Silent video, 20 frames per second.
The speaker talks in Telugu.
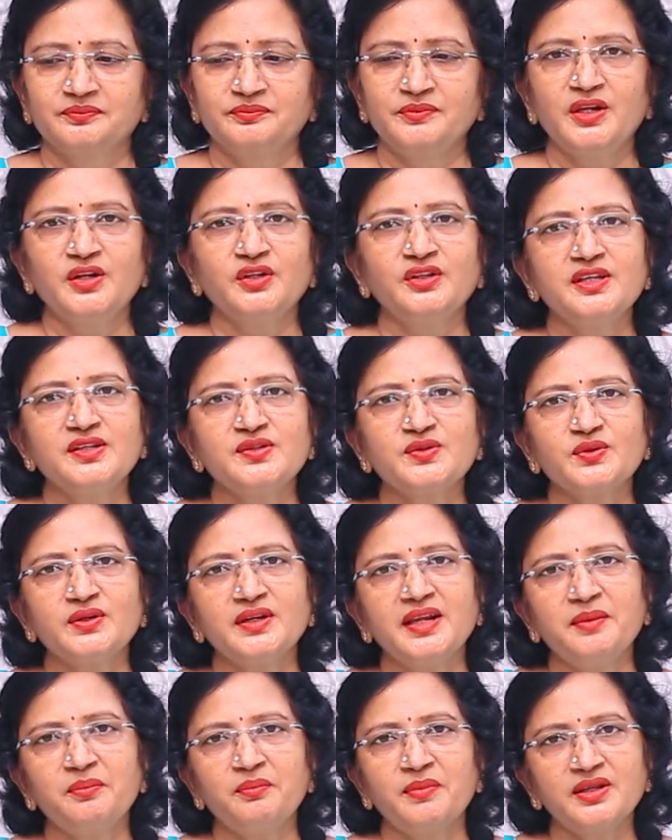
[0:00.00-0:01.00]
మీరు
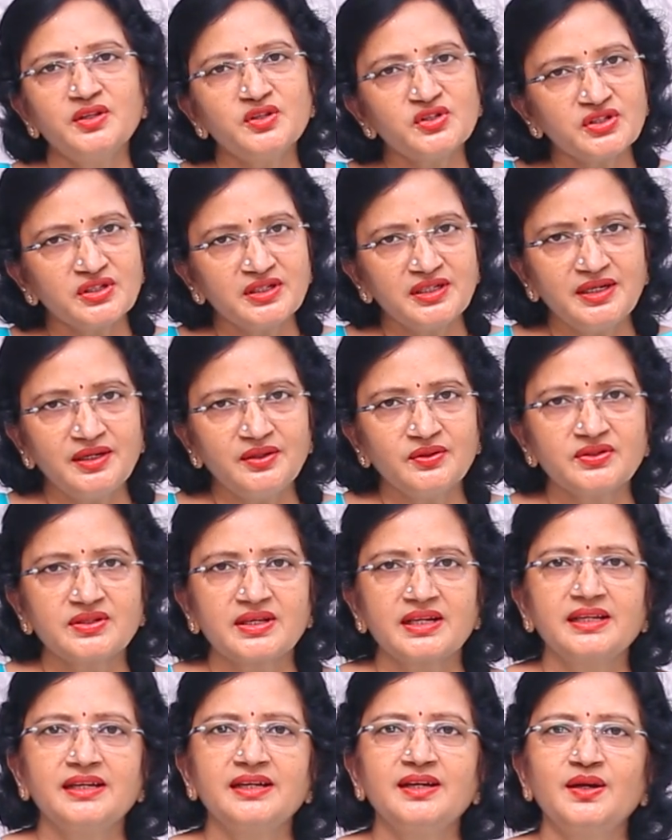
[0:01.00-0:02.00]
తీసుకునే మంచినీళ్ళు
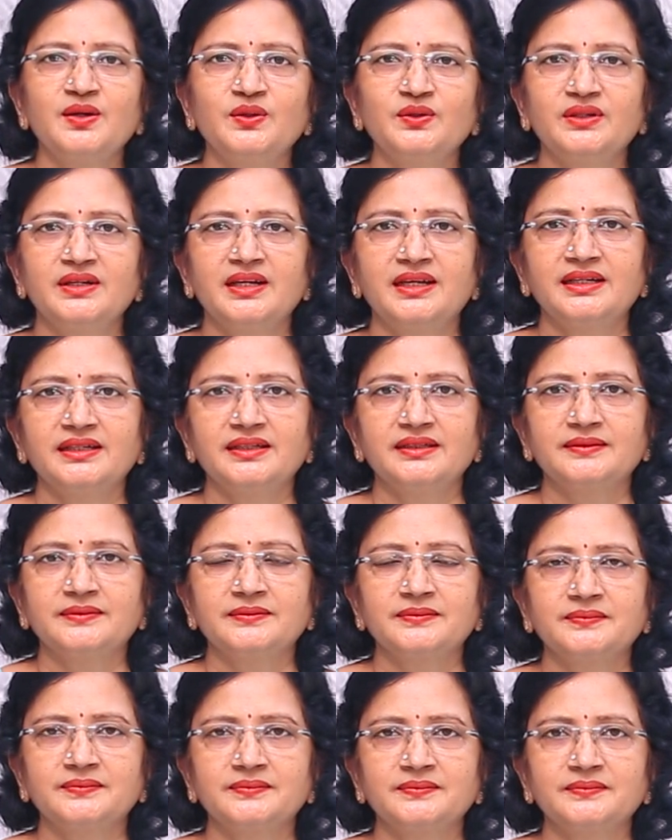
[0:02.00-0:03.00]
సరిగ్గా ఉండాలి
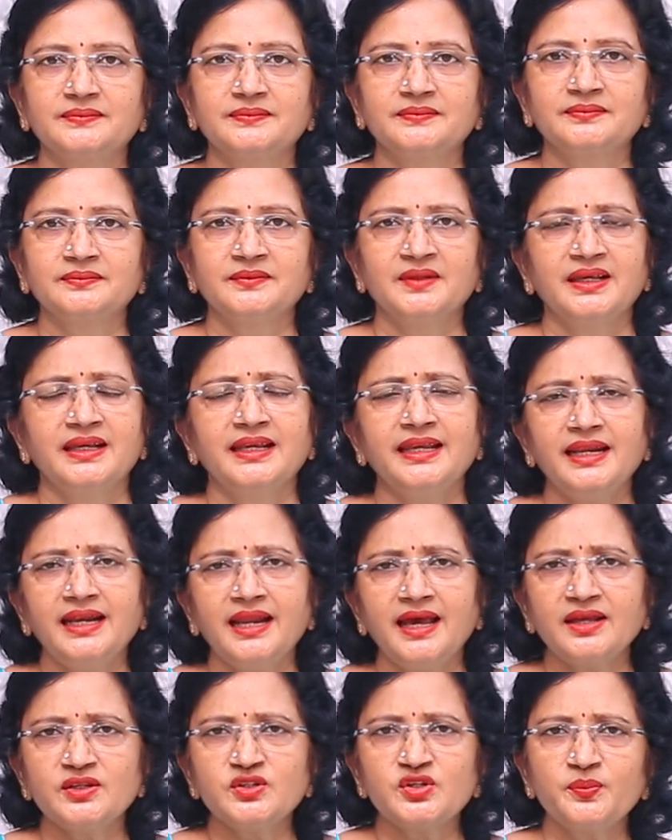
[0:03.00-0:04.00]

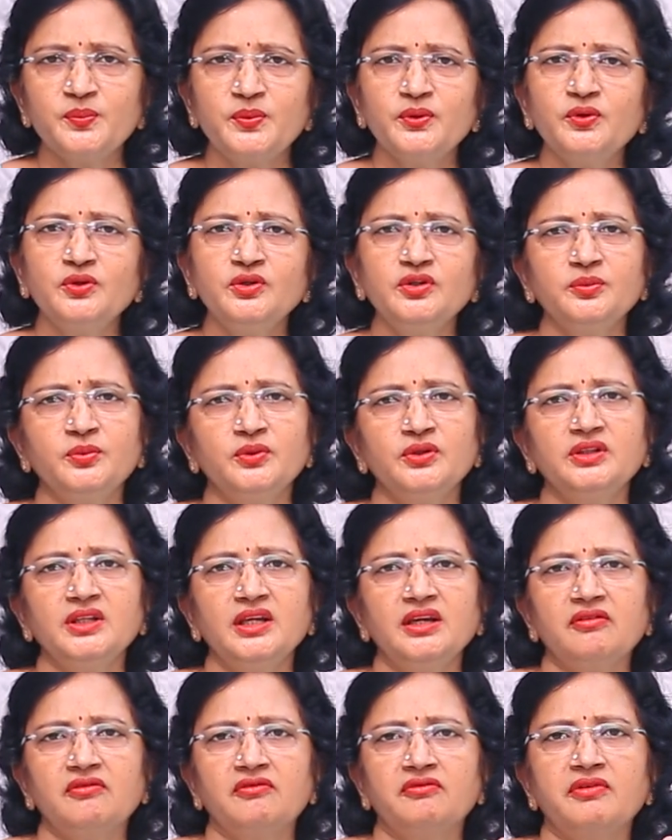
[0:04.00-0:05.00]
ఇలా చెప్పుకుంటూ పోతే
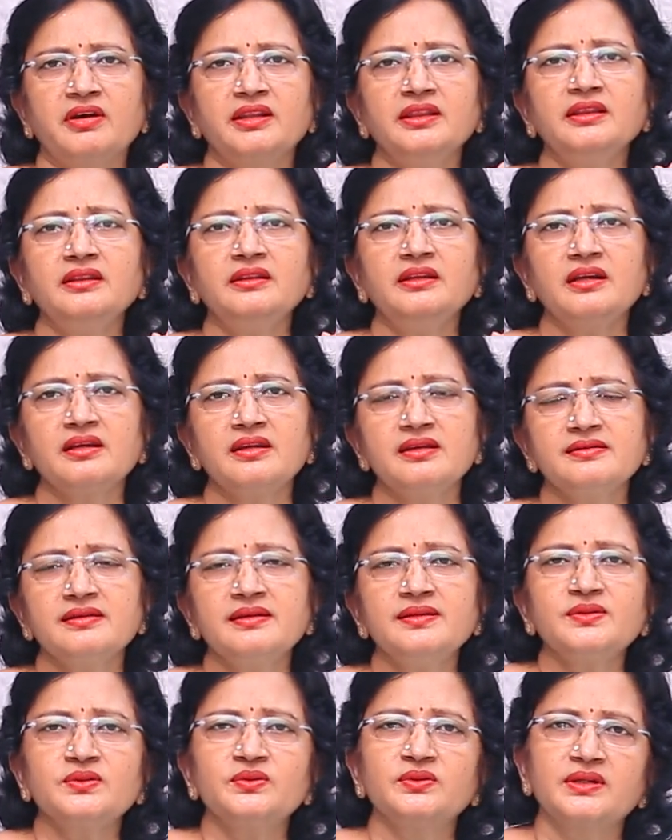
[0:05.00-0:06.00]
వంద
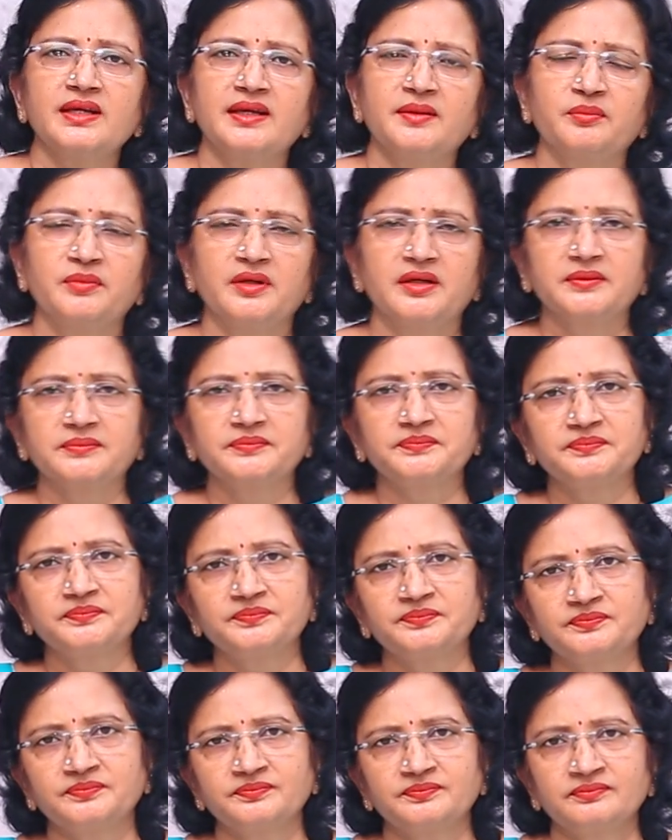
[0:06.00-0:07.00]
రీజన్స్ ఉంటాయమ్మా
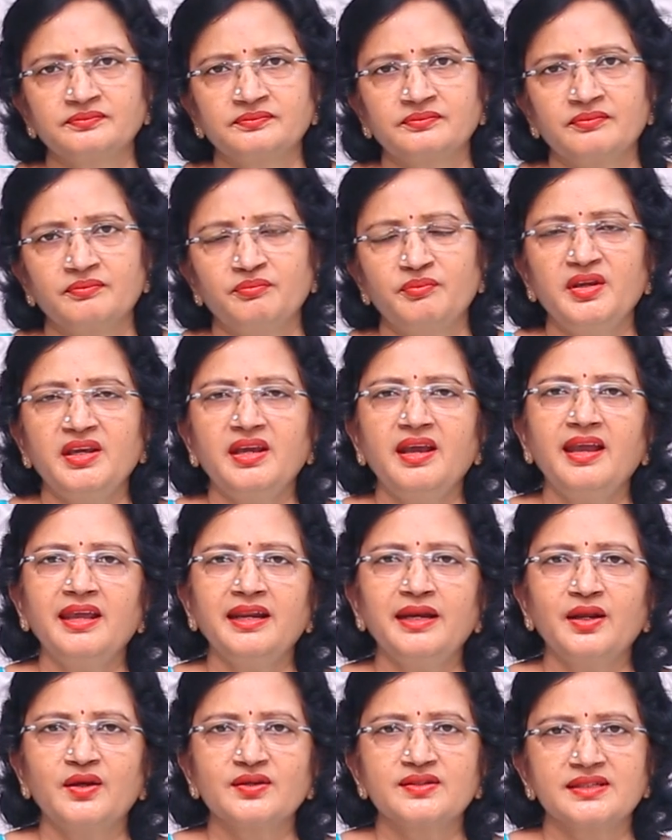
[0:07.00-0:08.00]
మీ
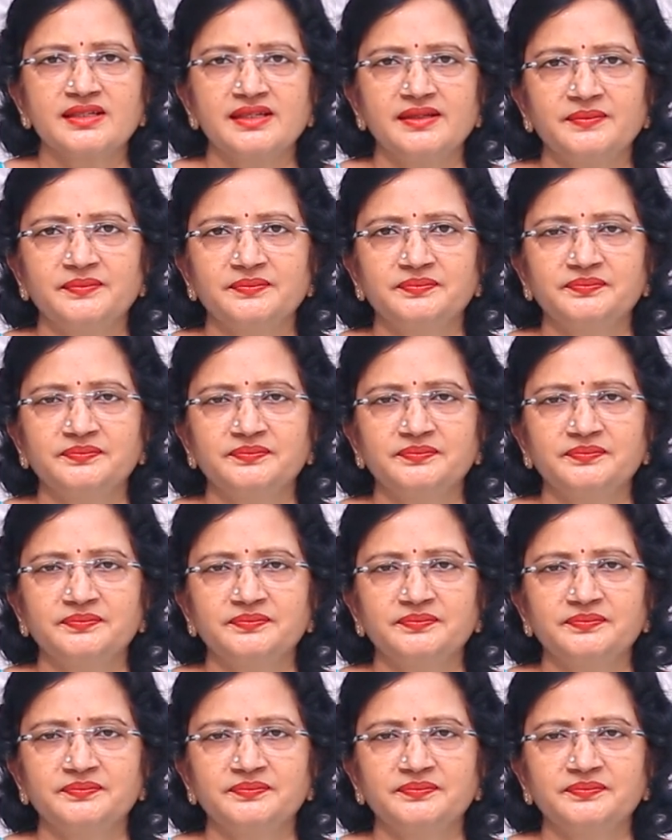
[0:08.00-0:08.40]
హెయిర్ లాస్కి